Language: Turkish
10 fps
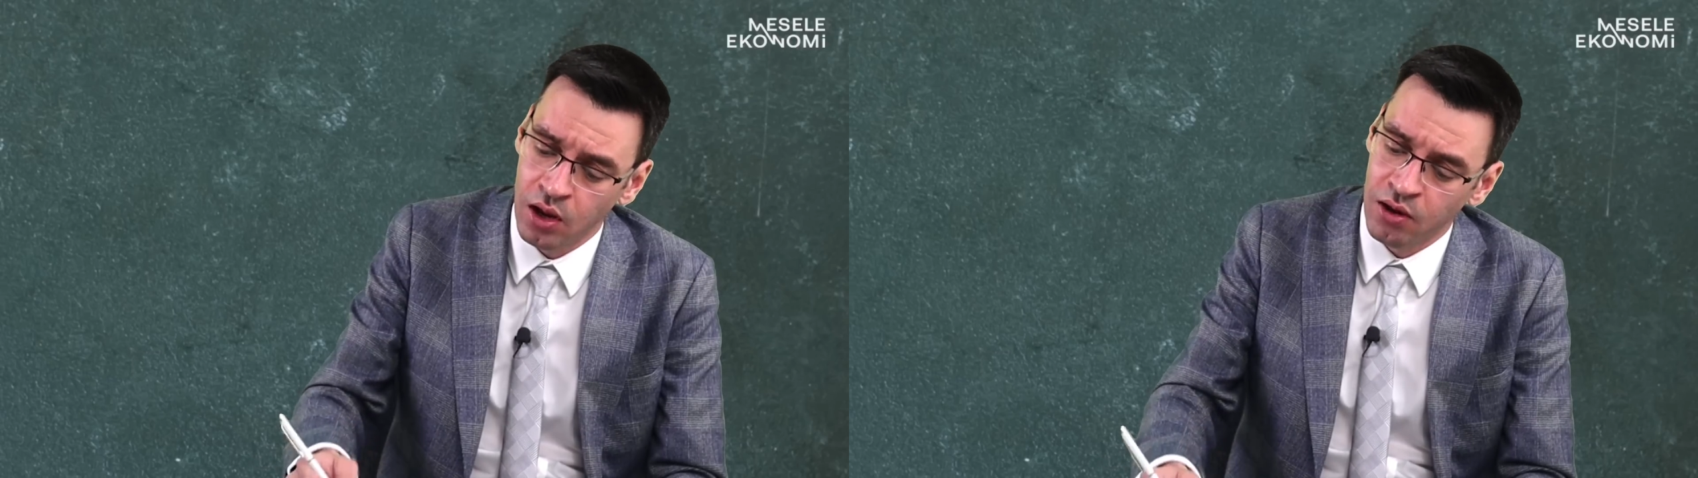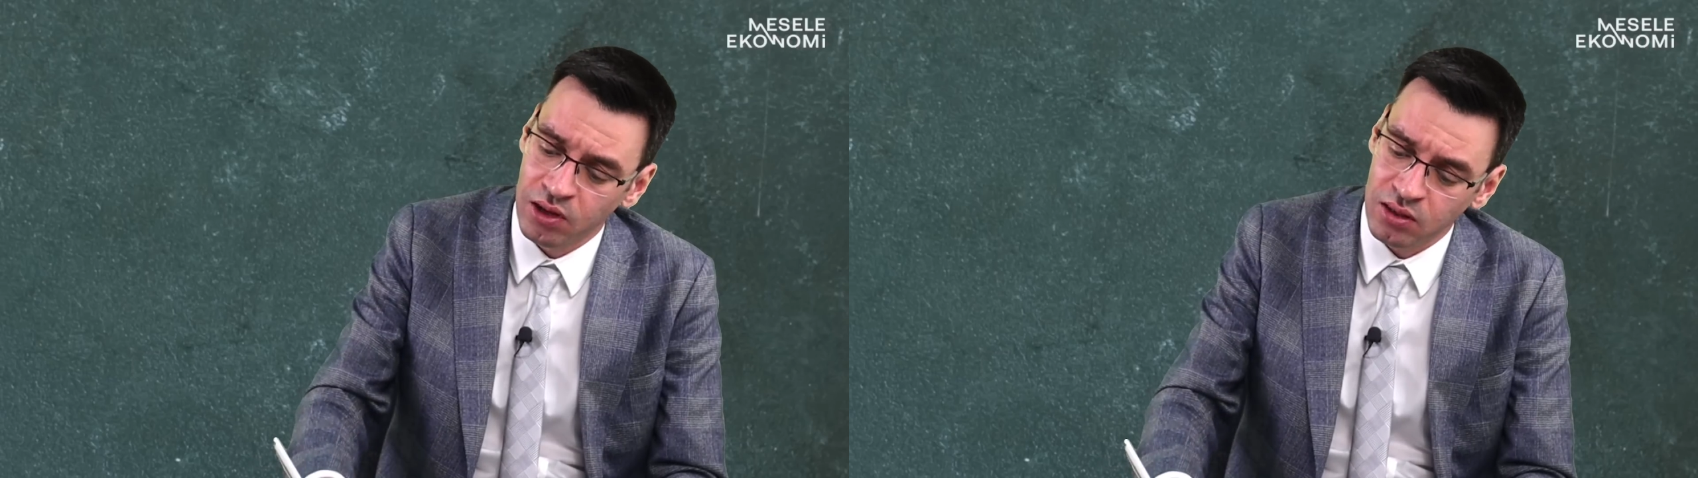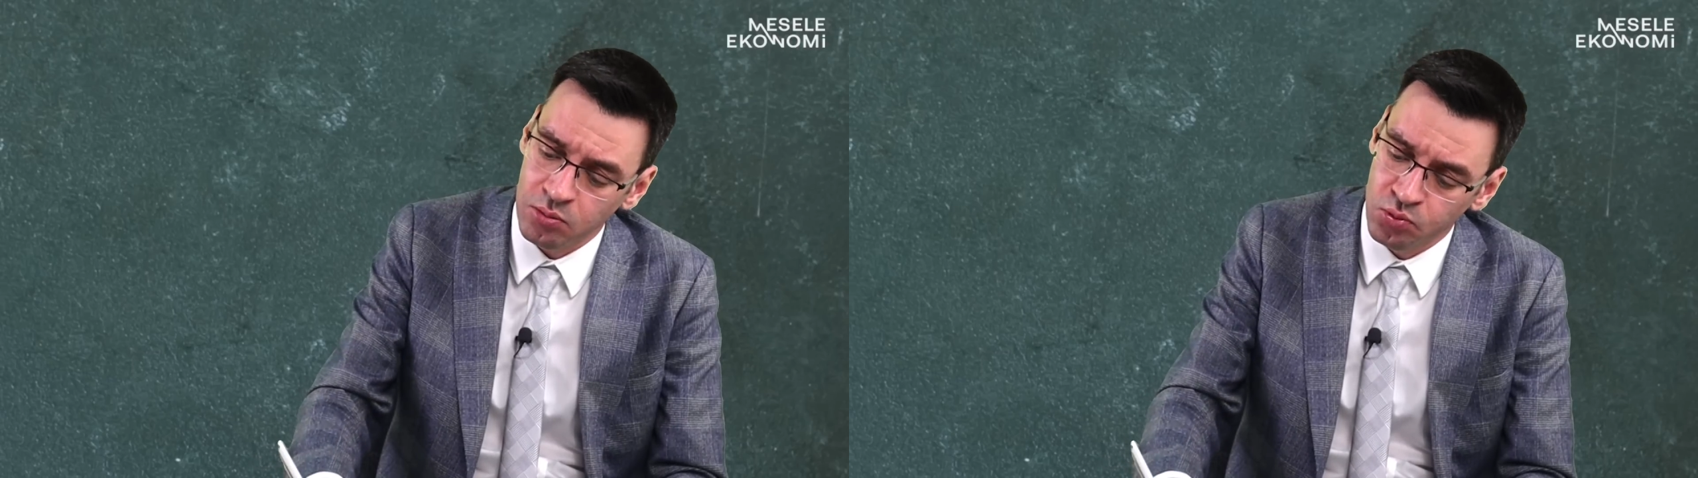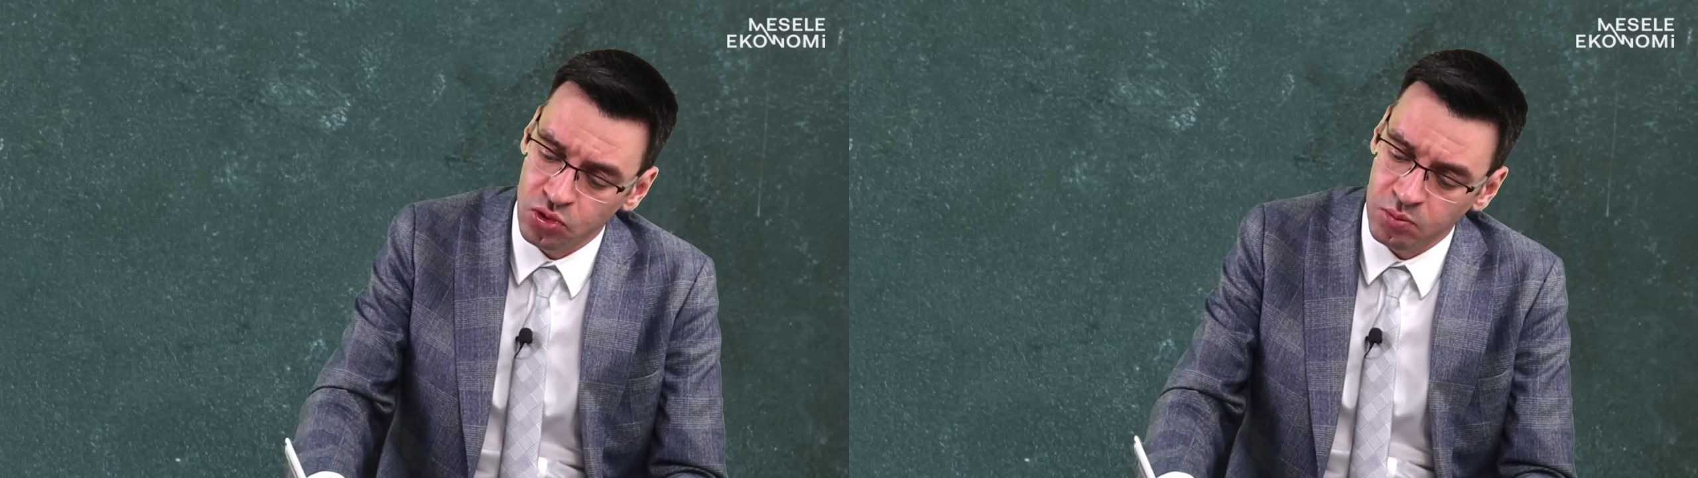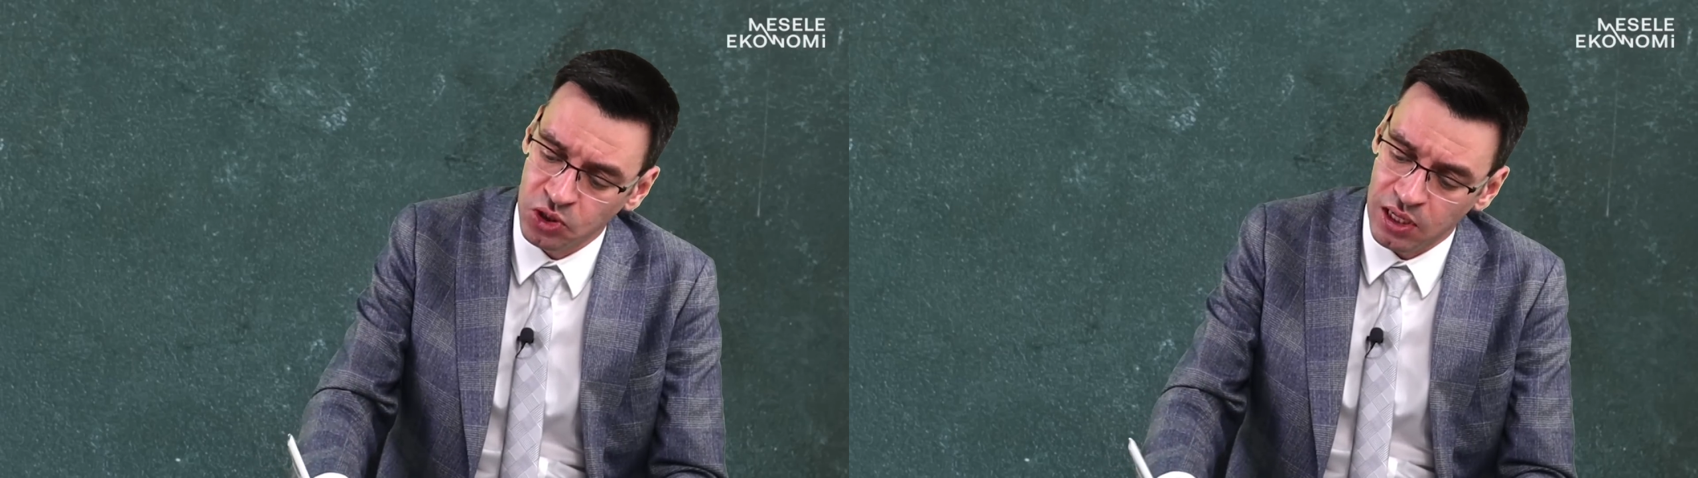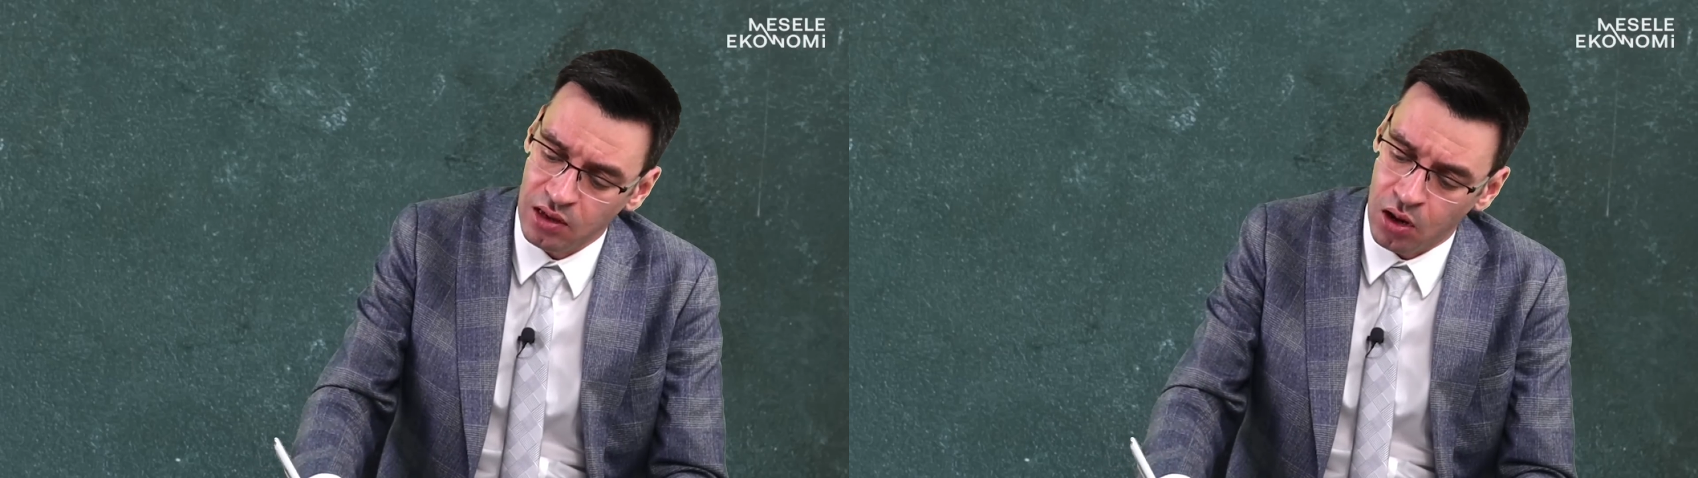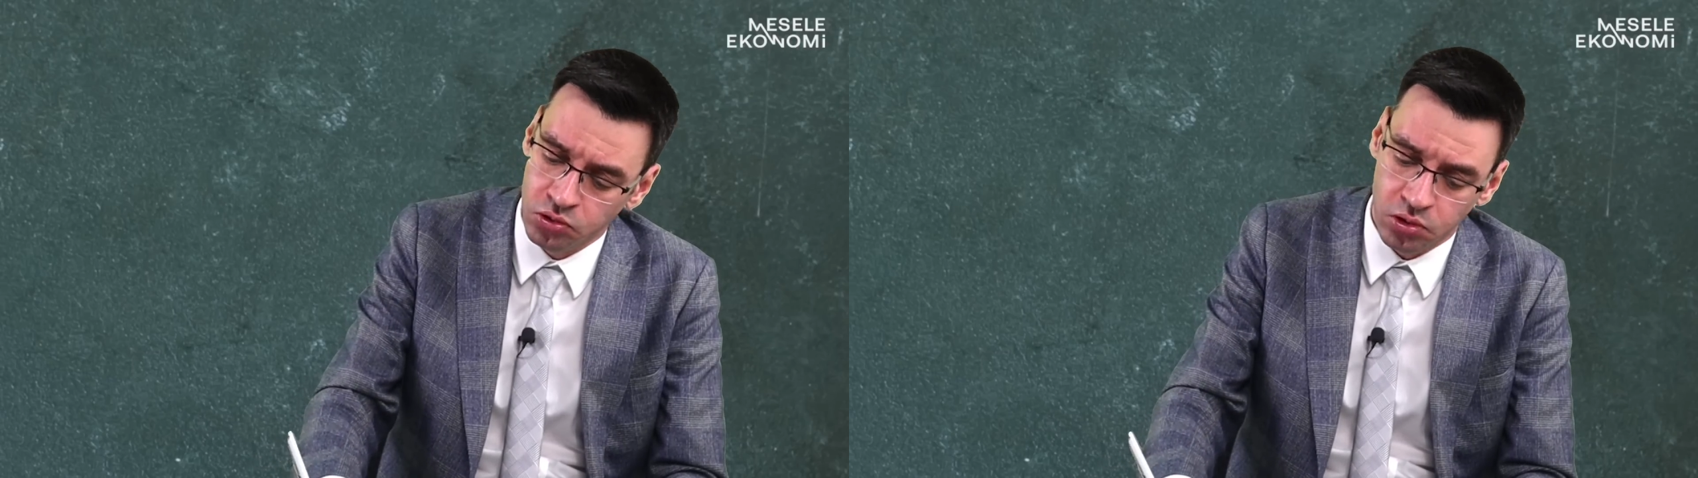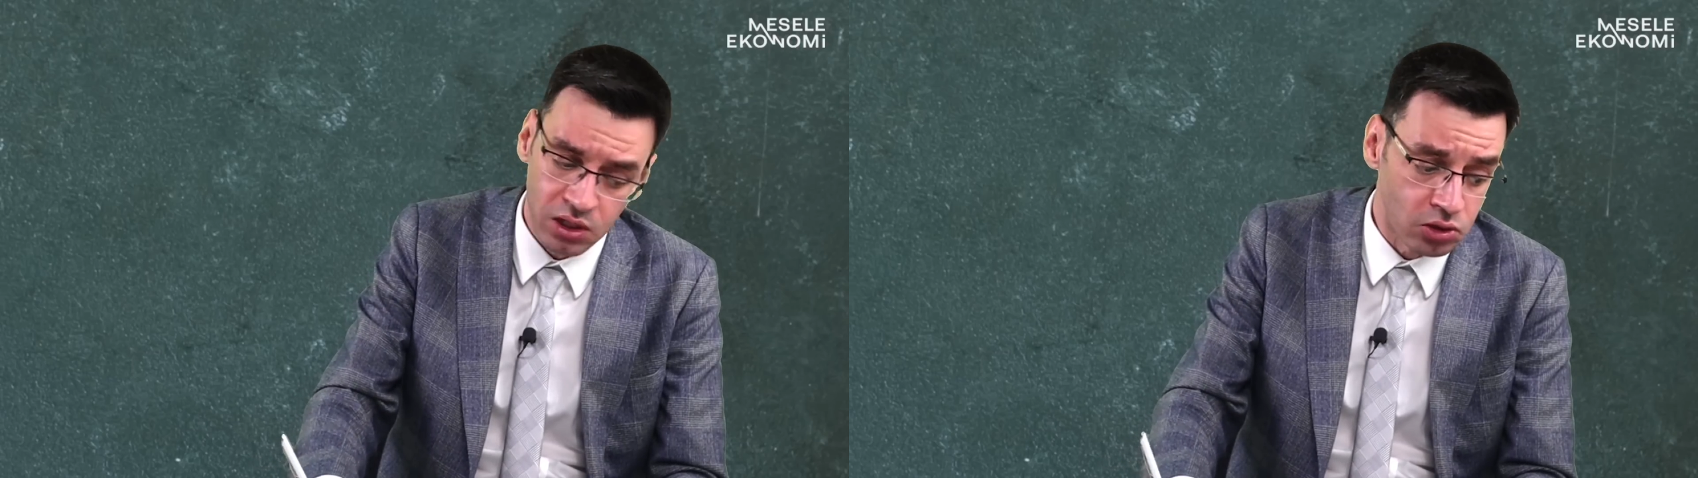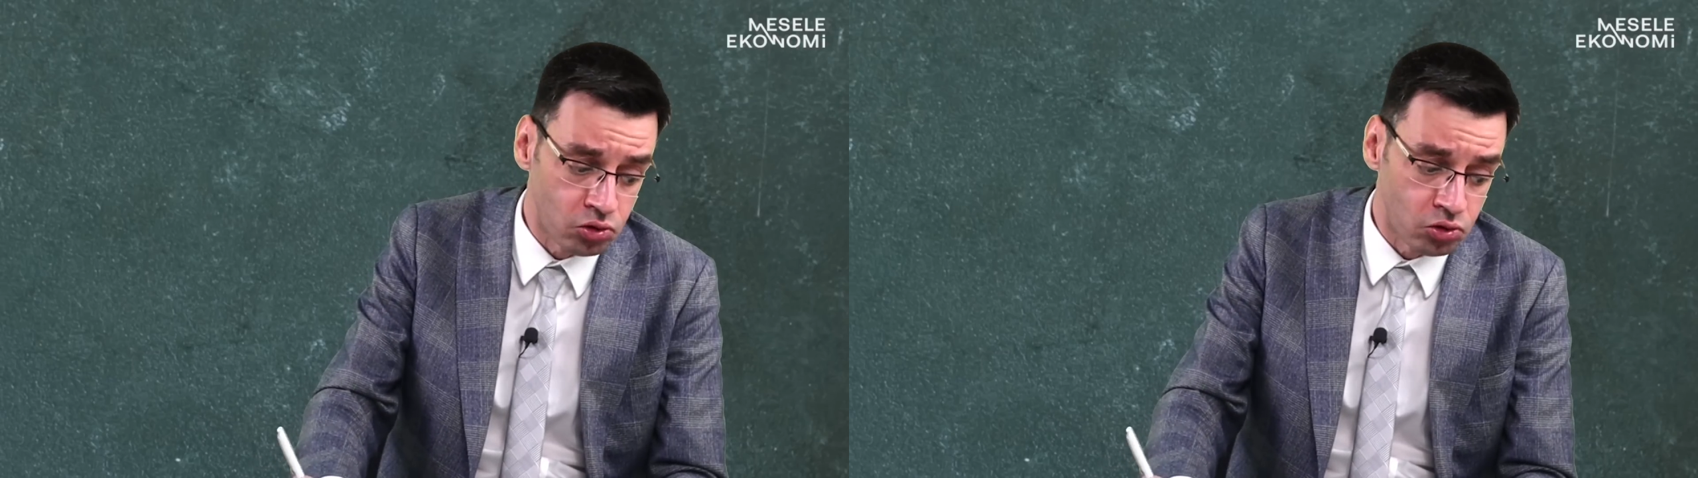Ve tabii burada bir şey daha oluyor 2.